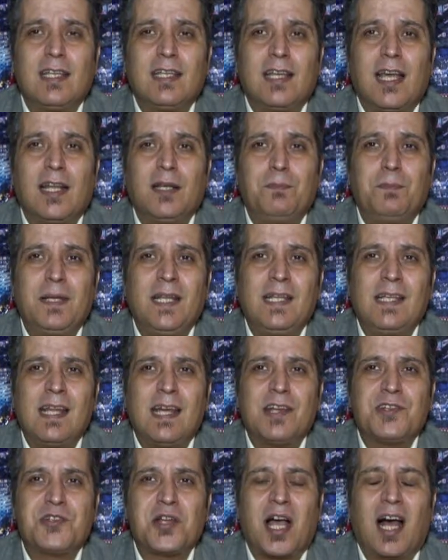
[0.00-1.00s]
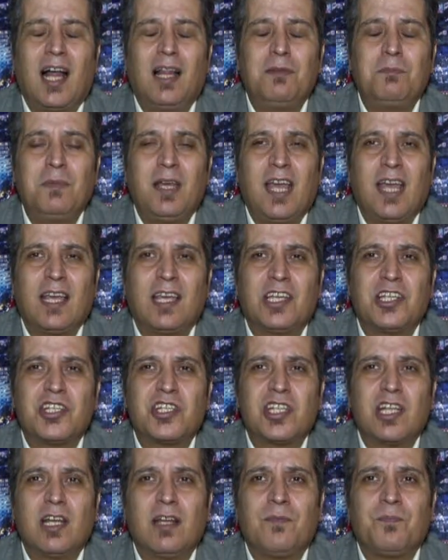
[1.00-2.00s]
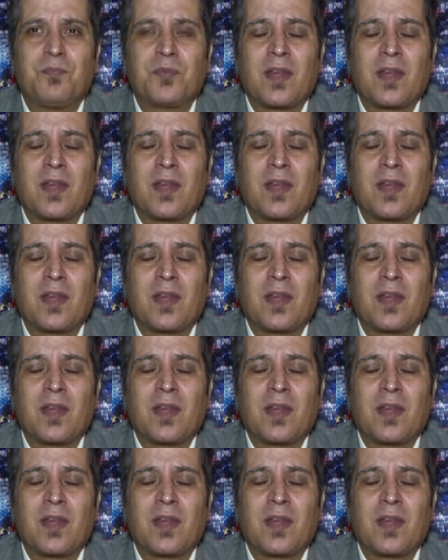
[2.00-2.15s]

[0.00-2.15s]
Yani binlerce almayan kişi